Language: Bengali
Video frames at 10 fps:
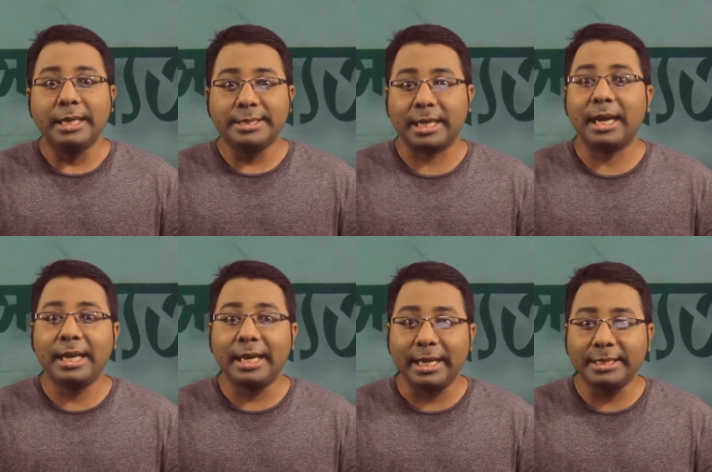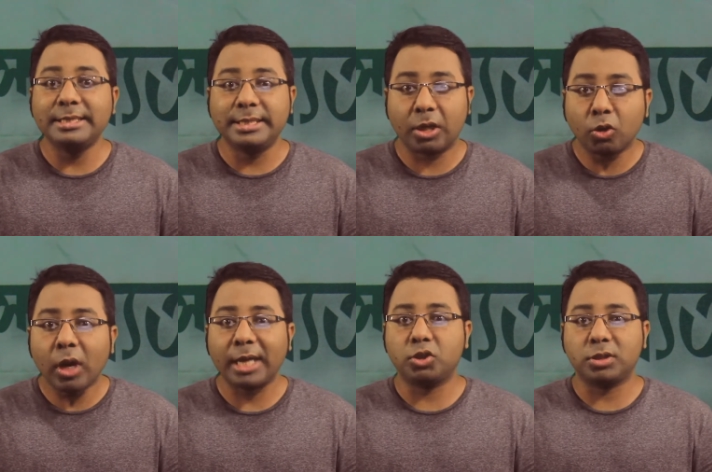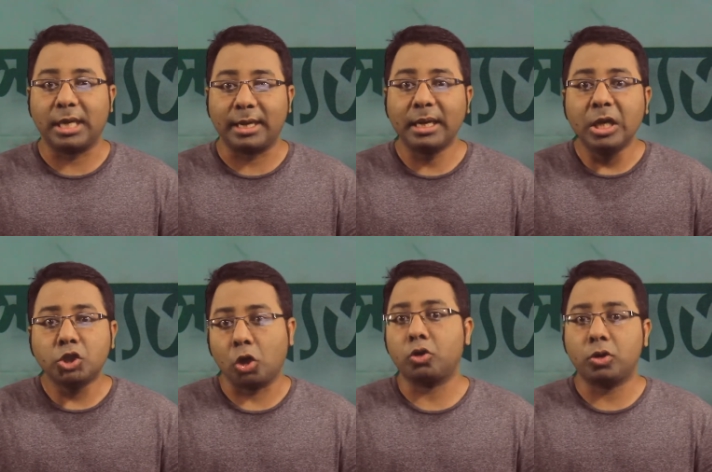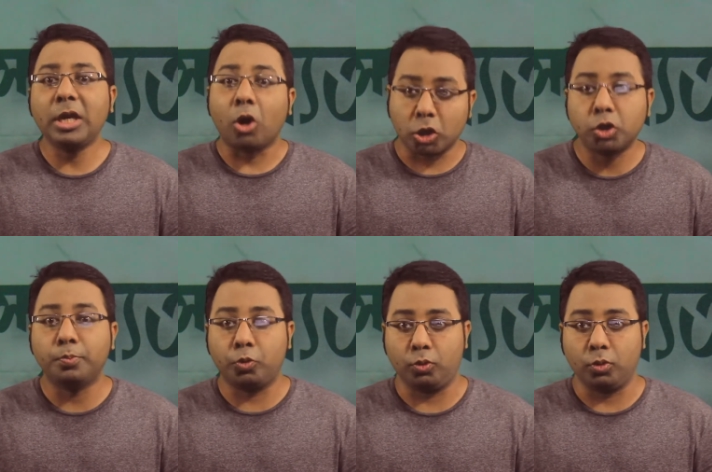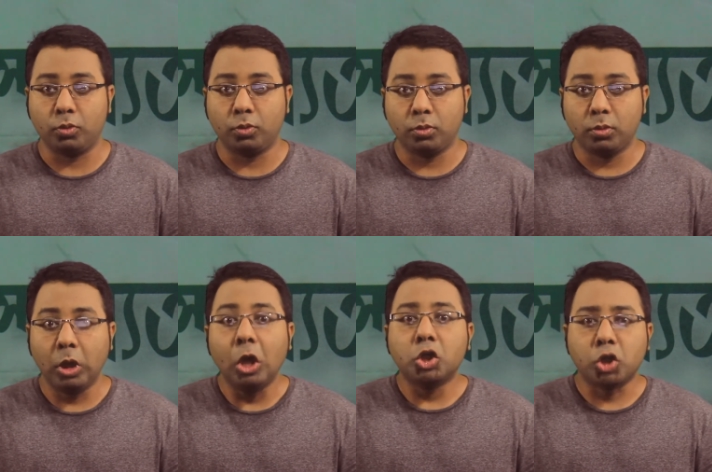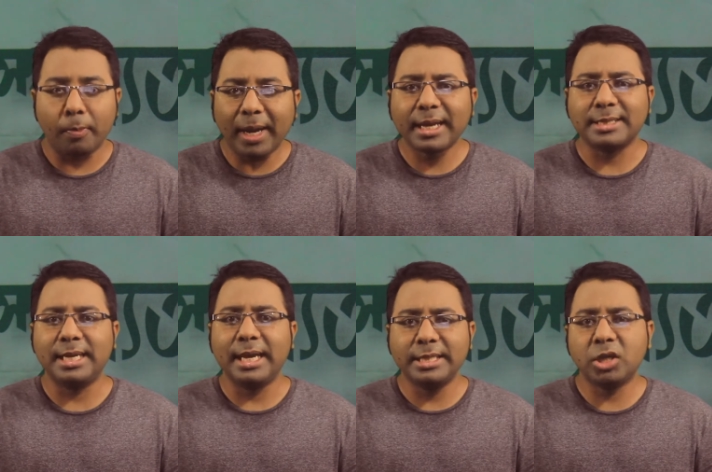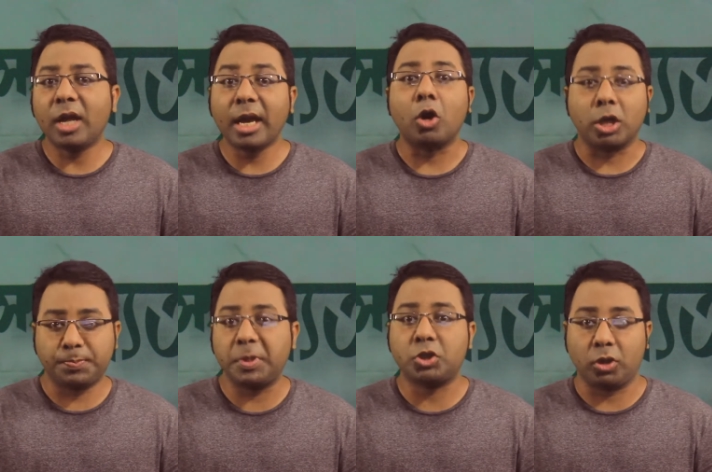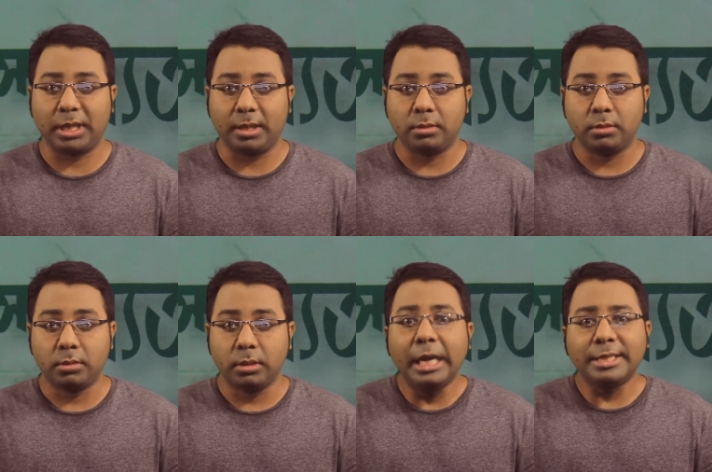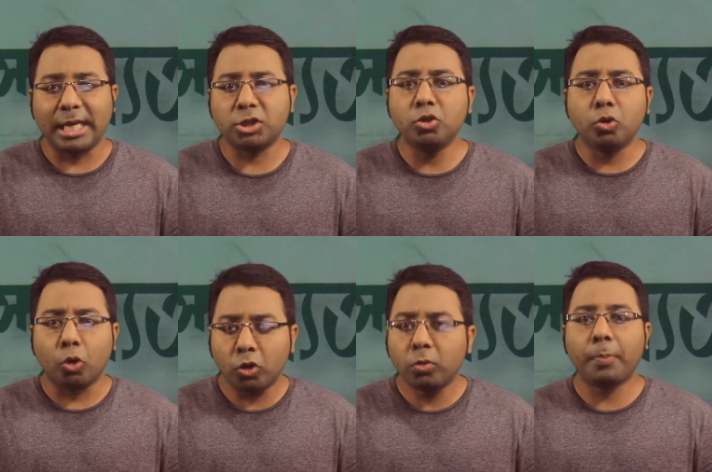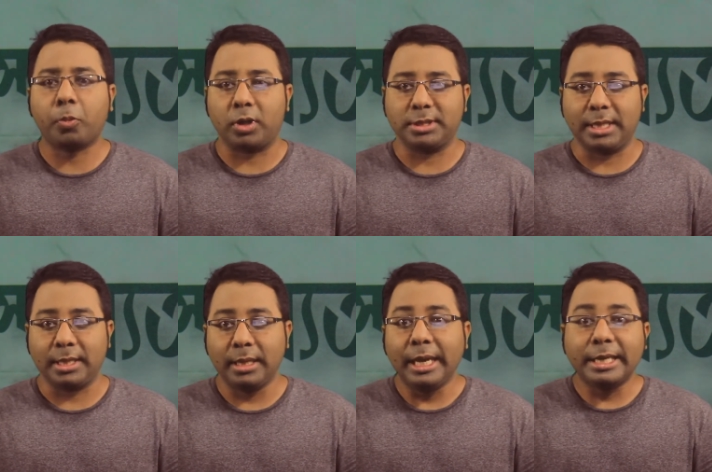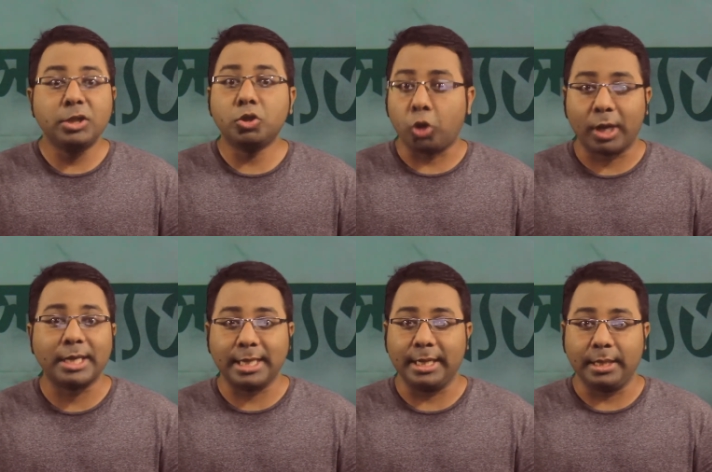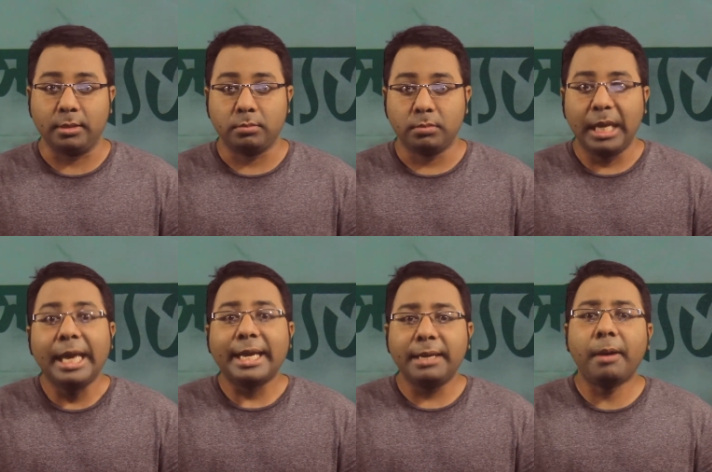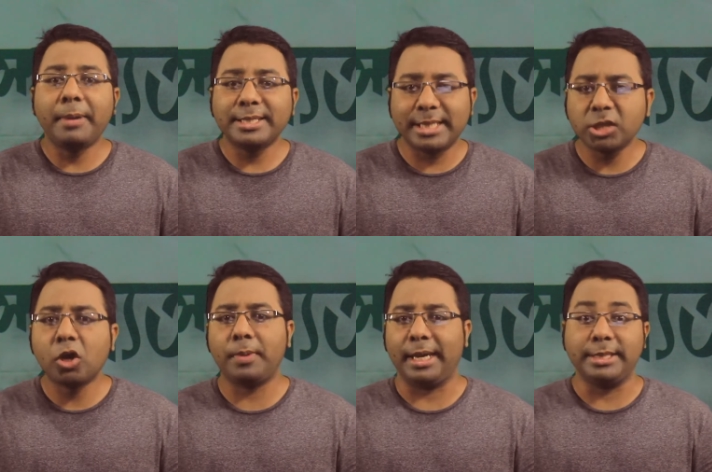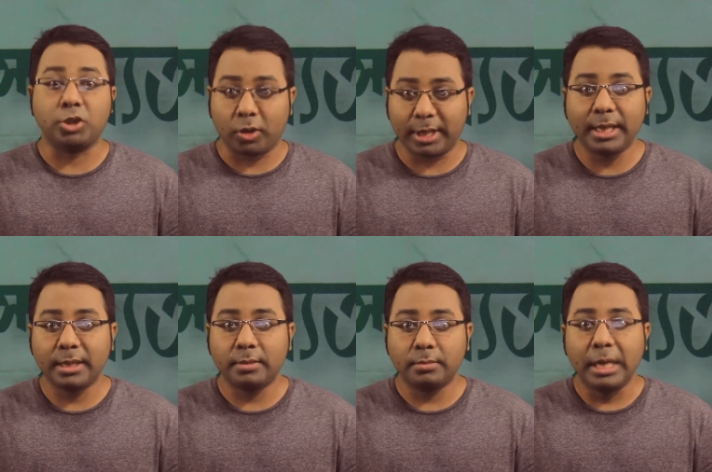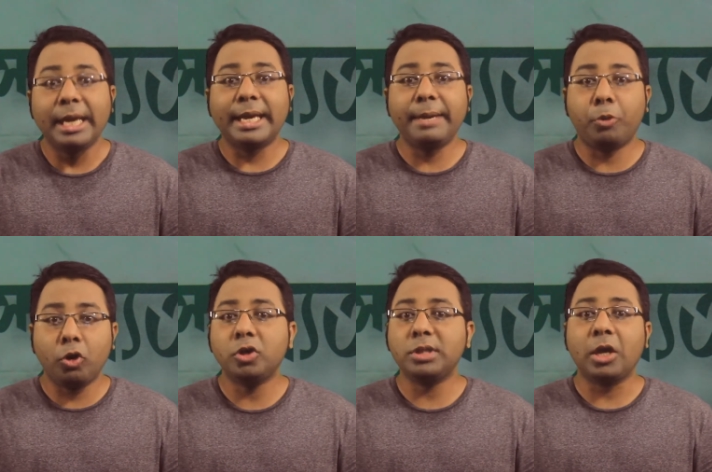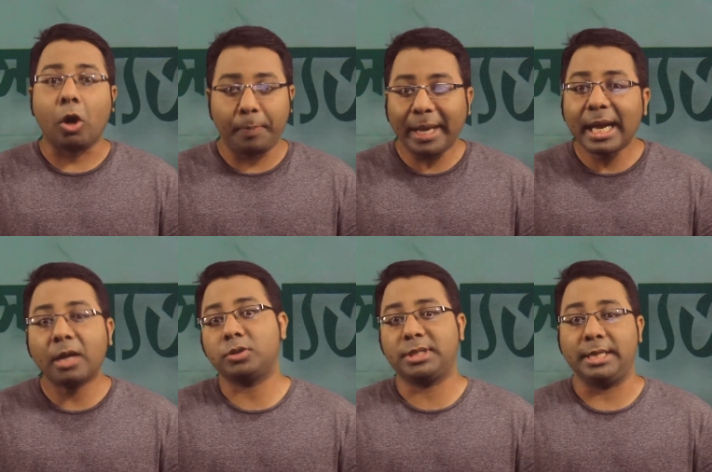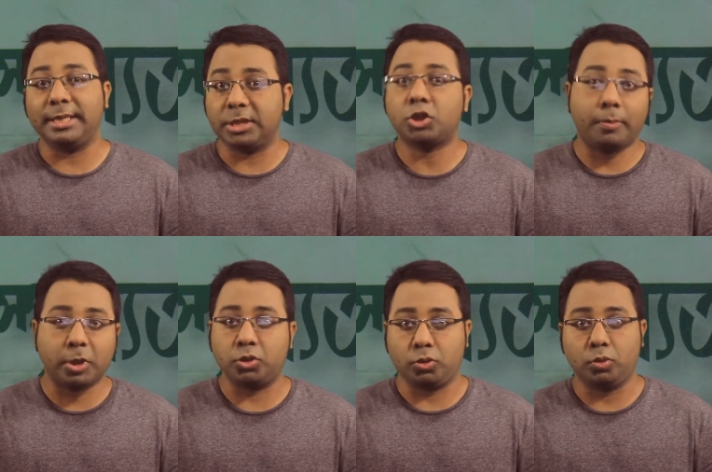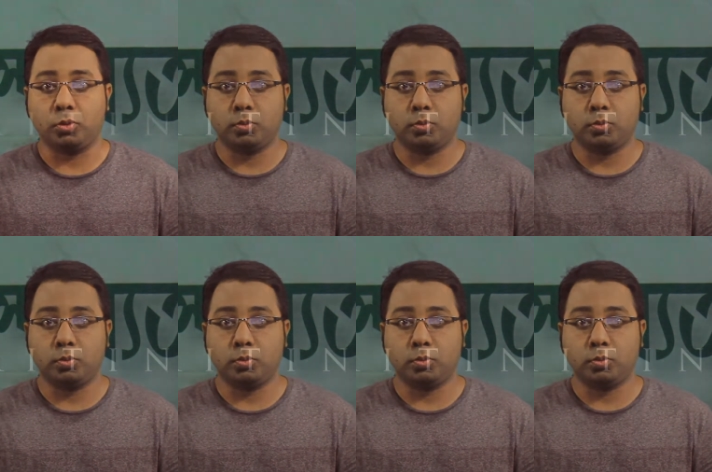যেখানে এদের যে কোনো একজন ছাড়া চক্রটি অসম্পূর্ণ সবার কাছে এজন এক অস্পৃশ্যতা যা শুধু অনুভব করা যায় কিন্তু ধরা যায় না কিভাবে শেষ হবে এই চক্রের কি পরিণতি অপেক্ষা করছে এদের সবার জন্য